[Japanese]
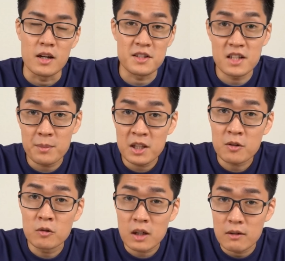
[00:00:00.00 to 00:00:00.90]
ちなみに
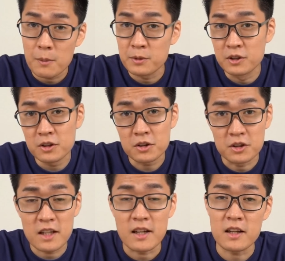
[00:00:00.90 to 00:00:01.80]
今回はプルート
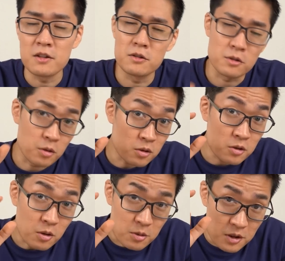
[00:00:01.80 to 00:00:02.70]
でできるご
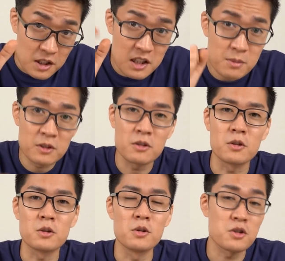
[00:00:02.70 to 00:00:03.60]
くごく一部の
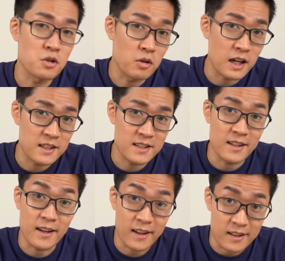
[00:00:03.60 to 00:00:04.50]
ことを紹介し
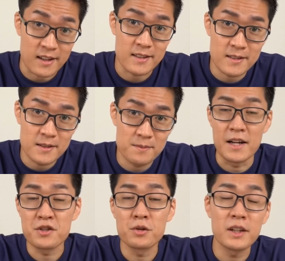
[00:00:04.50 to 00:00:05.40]
ただけです。
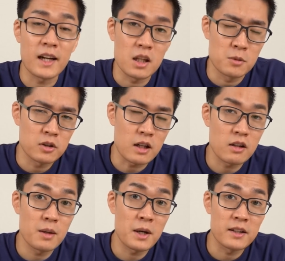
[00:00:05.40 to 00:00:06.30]
ラジオ以外にも
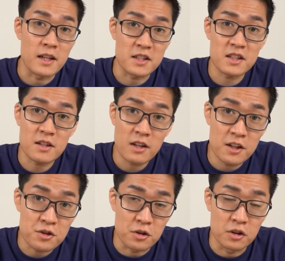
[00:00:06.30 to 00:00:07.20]
例えばデジタル
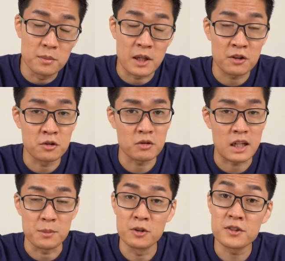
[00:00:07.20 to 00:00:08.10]
編調の勉強と
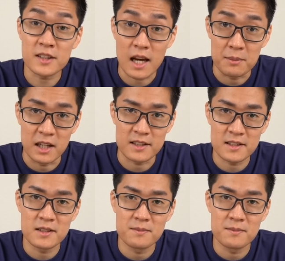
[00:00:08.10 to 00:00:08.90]
かにも使えます。